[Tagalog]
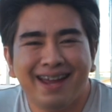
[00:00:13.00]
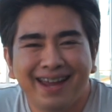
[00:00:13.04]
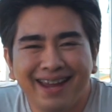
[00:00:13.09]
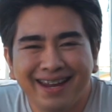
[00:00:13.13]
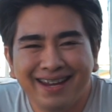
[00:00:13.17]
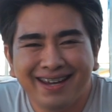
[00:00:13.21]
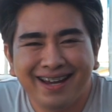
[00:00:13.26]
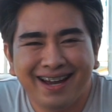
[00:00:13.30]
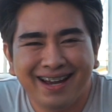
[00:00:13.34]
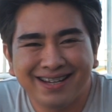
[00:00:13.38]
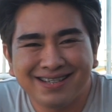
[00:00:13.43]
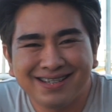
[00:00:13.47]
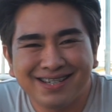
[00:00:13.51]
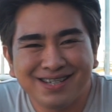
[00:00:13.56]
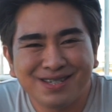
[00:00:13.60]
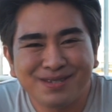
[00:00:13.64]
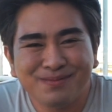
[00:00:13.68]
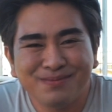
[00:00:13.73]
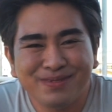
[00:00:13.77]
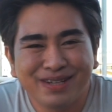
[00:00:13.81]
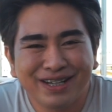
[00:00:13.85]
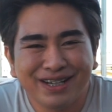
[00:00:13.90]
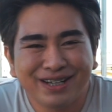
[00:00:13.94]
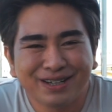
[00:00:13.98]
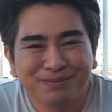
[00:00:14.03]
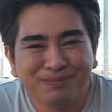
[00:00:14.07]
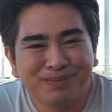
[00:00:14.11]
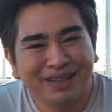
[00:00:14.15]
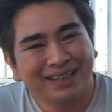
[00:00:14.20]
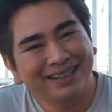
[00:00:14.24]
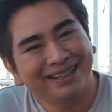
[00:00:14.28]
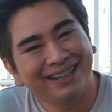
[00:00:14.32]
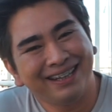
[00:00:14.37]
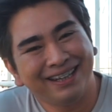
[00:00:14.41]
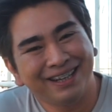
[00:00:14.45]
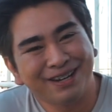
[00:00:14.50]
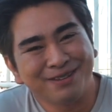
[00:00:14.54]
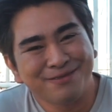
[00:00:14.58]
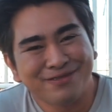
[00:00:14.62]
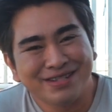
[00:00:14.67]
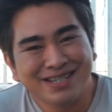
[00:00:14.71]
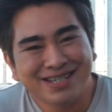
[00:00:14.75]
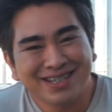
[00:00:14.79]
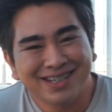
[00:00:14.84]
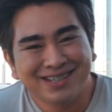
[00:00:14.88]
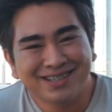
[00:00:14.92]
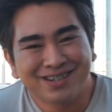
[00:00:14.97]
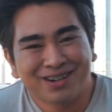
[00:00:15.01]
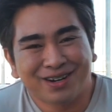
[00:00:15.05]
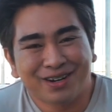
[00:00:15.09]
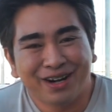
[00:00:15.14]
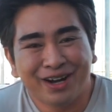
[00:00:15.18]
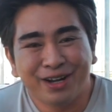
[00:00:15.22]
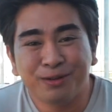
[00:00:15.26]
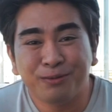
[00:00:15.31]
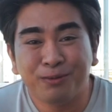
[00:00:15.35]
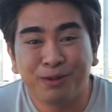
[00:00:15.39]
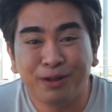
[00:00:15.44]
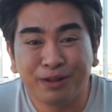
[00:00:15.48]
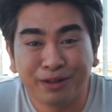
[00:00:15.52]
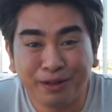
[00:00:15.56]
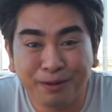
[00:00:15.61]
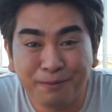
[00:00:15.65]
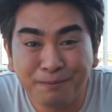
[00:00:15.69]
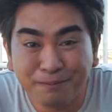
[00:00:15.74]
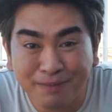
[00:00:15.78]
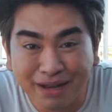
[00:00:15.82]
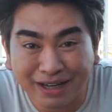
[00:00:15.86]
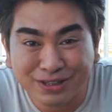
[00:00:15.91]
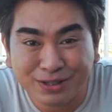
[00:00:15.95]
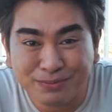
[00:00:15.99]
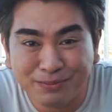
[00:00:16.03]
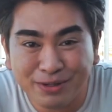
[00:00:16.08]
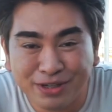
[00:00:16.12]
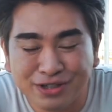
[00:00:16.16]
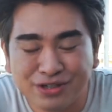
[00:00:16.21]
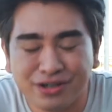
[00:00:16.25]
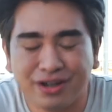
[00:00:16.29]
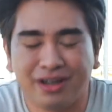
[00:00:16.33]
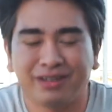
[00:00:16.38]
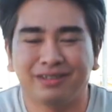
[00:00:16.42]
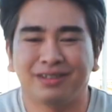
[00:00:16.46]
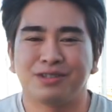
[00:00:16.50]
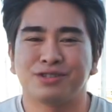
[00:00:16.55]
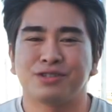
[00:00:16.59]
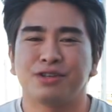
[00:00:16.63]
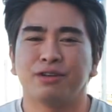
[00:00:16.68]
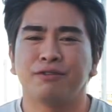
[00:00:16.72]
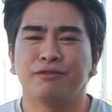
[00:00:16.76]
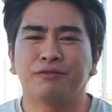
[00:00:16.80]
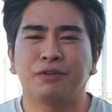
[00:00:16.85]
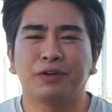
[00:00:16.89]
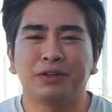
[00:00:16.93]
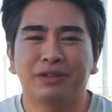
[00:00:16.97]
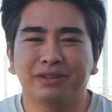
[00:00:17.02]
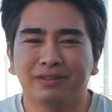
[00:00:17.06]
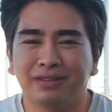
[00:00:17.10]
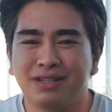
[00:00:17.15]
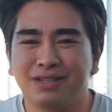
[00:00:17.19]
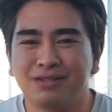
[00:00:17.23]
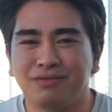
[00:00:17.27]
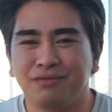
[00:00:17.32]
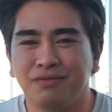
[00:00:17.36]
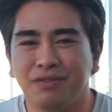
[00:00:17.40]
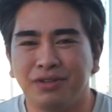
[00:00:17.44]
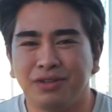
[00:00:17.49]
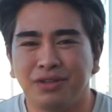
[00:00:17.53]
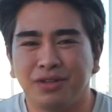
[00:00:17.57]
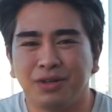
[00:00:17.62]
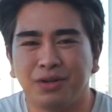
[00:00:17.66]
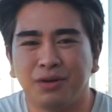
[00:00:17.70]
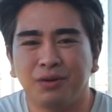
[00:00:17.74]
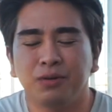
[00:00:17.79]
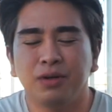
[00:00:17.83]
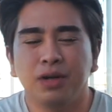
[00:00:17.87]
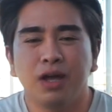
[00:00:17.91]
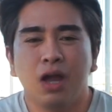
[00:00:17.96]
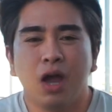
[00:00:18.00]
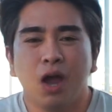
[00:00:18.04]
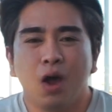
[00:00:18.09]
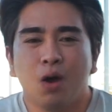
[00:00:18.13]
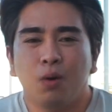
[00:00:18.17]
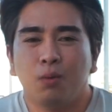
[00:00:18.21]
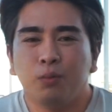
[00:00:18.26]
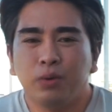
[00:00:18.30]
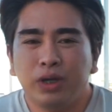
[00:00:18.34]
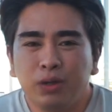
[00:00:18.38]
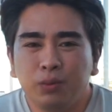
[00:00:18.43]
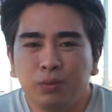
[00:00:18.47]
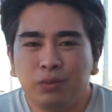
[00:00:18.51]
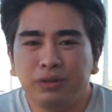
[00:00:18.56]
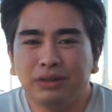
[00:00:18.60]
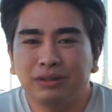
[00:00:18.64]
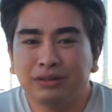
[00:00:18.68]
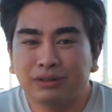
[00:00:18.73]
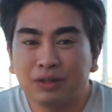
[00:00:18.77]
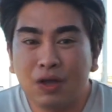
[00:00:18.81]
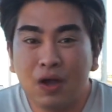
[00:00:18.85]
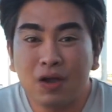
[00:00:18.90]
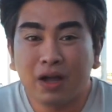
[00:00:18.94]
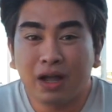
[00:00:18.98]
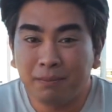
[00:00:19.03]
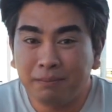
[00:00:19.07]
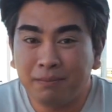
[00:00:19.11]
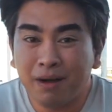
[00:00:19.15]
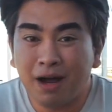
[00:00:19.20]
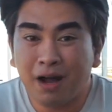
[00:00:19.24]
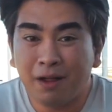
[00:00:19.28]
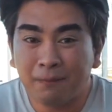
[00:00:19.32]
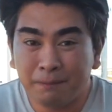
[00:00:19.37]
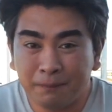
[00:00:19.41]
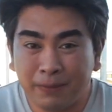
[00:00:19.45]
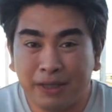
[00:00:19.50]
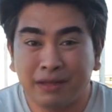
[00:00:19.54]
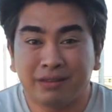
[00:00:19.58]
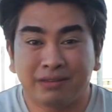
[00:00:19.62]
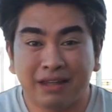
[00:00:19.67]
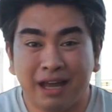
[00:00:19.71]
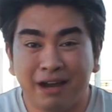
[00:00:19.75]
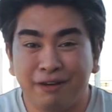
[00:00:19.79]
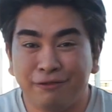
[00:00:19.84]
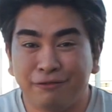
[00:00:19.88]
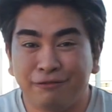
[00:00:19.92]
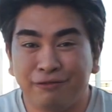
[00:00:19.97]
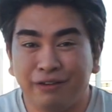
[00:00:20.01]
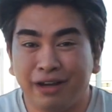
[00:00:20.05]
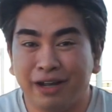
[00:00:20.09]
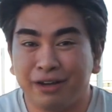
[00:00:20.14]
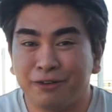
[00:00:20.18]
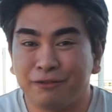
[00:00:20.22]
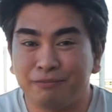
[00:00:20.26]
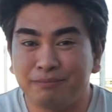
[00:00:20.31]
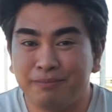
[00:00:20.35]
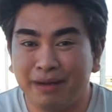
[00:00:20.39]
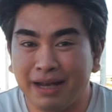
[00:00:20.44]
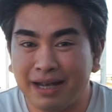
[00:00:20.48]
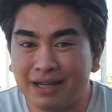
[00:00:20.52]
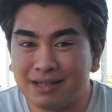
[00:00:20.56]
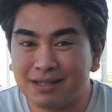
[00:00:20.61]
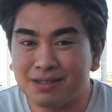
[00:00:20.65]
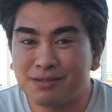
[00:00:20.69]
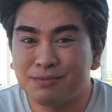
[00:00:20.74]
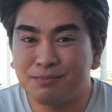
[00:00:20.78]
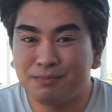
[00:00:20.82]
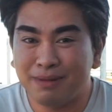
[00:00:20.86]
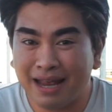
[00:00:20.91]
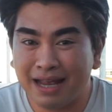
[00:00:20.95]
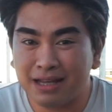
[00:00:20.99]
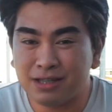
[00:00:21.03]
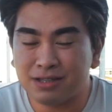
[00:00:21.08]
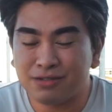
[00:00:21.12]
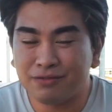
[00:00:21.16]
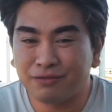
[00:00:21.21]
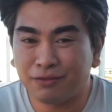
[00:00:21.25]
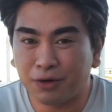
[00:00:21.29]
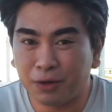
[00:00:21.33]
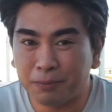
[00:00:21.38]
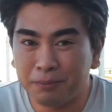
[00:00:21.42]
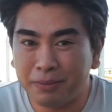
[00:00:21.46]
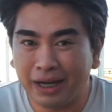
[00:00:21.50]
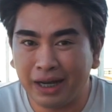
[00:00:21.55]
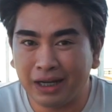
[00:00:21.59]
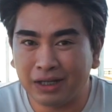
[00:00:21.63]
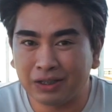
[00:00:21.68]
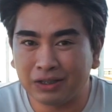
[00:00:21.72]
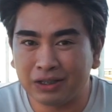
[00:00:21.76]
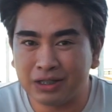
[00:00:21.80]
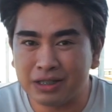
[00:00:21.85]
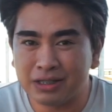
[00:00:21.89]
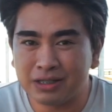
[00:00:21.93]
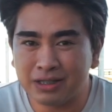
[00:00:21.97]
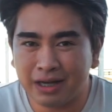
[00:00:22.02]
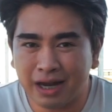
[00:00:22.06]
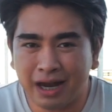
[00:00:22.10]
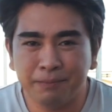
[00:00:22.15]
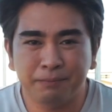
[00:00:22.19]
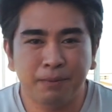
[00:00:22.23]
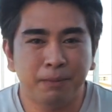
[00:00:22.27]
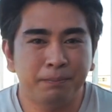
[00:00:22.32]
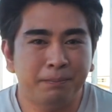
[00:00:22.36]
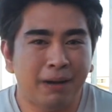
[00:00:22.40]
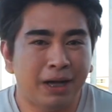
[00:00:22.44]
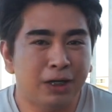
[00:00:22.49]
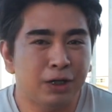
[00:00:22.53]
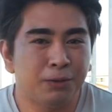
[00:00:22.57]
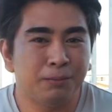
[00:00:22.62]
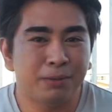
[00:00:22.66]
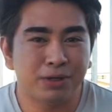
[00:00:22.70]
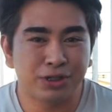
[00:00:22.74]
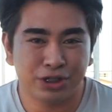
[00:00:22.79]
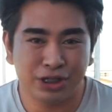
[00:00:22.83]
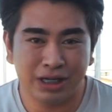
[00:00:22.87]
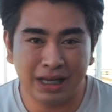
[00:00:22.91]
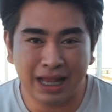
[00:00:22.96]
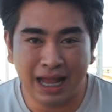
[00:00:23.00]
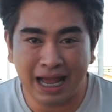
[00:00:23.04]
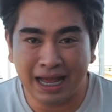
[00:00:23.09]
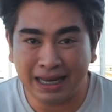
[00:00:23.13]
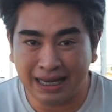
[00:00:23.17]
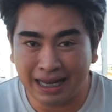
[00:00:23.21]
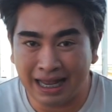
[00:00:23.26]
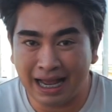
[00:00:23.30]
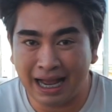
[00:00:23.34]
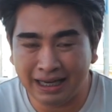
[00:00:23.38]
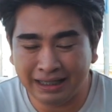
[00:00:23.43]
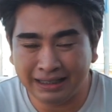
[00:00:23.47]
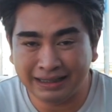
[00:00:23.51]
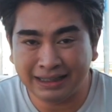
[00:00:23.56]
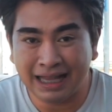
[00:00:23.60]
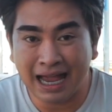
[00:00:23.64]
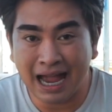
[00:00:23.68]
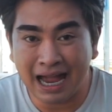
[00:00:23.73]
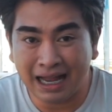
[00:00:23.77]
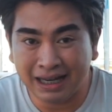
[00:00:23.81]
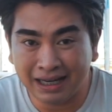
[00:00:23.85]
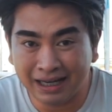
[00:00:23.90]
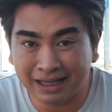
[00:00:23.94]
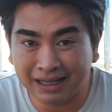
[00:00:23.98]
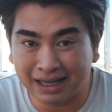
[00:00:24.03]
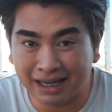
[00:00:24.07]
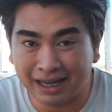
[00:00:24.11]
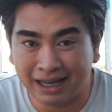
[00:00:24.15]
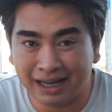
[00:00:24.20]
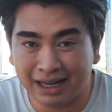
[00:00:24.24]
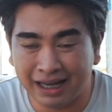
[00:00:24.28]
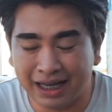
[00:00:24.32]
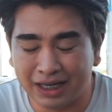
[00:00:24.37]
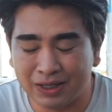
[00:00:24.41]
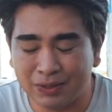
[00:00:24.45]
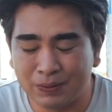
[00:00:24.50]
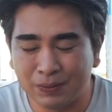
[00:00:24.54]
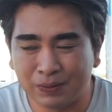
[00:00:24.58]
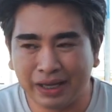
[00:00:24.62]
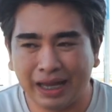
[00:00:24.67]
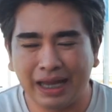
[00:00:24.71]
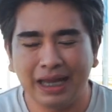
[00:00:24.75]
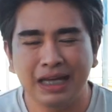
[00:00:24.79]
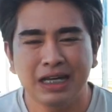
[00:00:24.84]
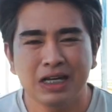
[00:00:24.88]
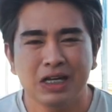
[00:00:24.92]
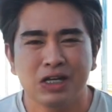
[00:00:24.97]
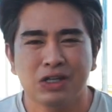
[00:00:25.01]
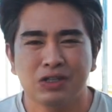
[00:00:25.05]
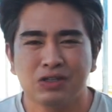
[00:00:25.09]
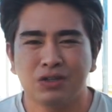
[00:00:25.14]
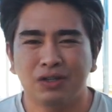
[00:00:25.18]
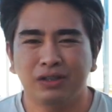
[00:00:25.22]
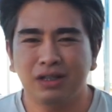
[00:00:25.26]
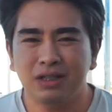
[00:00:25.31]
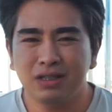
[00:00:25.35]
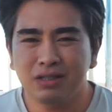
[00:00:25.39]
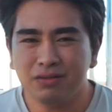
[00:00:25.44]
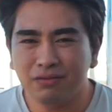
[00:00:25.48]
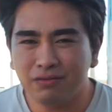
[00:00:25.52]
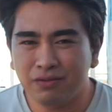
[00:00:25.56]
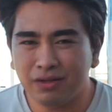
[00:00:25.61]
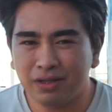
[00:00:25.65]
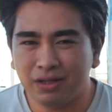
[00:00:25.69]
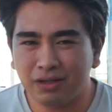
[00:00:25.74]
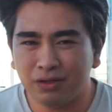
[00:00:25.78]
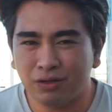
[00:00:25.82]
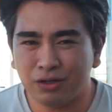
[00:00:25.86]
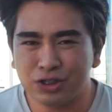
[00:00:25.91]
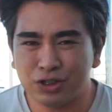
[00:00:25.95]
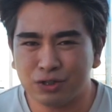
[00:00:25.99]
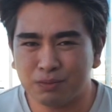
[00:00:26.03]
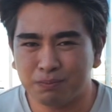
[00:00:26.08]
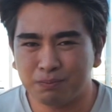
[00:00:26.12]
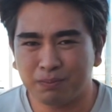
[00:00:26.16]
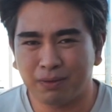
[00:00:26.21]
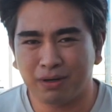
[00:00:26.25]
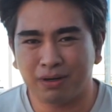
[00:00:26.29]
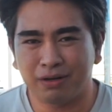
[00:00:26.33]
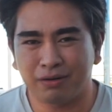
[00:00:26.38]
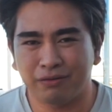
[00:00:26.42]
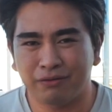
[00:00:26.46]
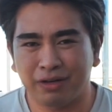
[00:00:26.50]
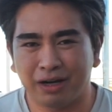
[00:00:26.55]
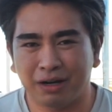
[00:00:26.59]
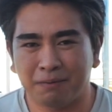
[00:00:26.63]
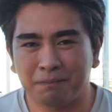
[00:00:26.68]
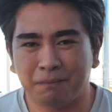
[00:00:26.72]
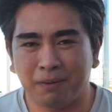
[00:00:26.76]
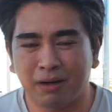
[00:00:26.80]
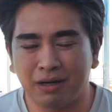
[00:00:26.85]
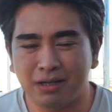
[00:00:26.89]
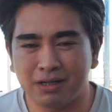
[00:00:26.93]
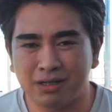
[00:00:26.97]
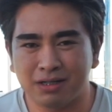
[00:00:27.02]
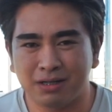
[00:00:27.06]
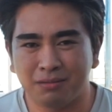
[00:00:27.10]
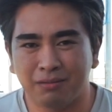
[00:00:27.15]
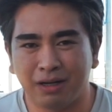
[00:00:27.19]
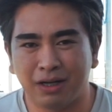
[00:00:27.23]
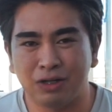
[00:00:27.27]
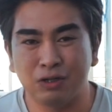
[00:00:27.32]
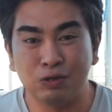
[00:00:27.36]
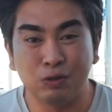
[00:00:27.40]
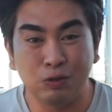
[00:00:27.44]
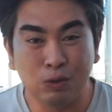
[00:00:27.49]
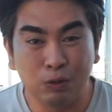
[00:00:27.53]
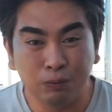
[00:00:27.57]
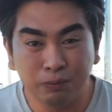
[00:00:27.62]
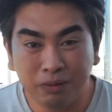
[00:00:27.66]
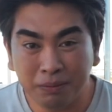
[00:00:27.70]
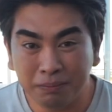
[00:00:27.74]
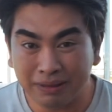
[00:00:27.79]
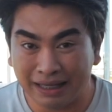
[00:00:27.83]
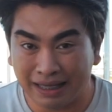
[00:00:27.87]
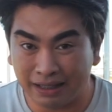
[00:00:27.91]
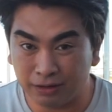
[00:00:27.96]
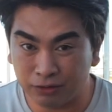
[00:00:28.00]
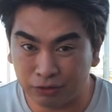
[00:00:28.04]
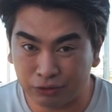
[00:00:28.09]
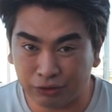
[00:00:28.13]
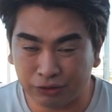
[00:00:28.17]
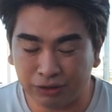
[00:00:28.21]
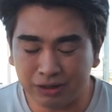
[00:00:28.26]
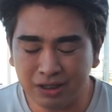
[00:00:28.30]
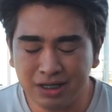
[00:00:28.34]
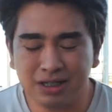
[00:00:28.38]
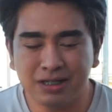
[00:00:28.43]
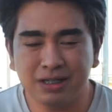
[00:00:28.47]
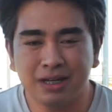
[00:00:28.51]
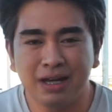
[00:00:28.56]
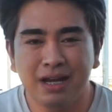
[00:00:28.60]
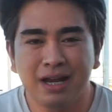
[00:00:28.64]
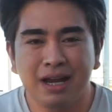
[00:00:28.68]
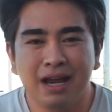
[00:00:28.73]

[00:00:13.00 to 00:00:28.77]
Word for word: Hey guys, it's me, your plant Ninang Vincent Yar and welcome back to my channel. So for today's video, we will talk about my top 5 best plants for beginners and paano ba sila ala inaalagaan. Okay, so this video is perfect para sa mga newbie planters